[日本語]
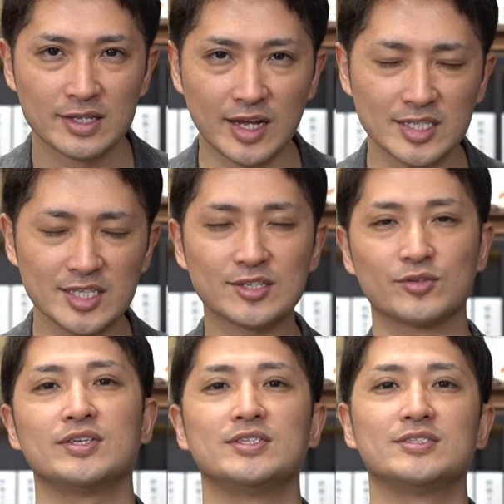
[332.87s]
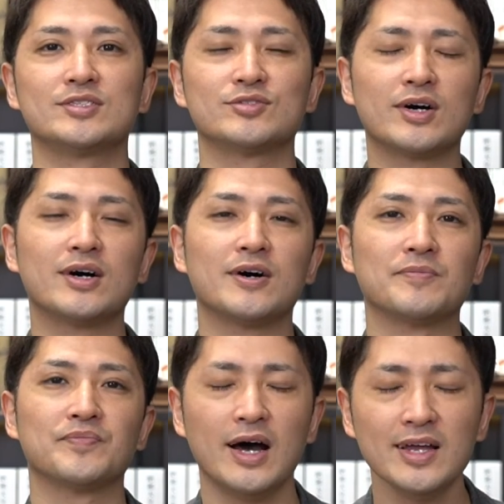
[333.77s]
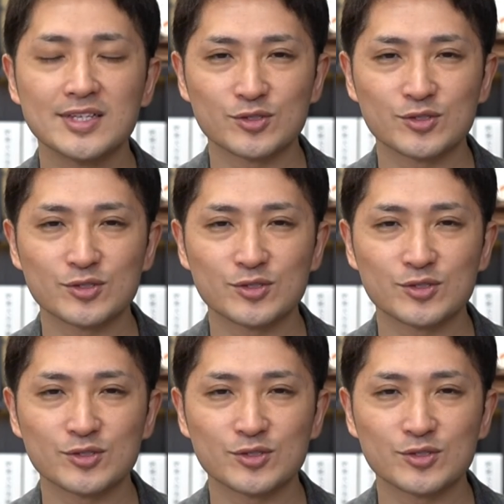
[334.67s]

出せた時に実はあえ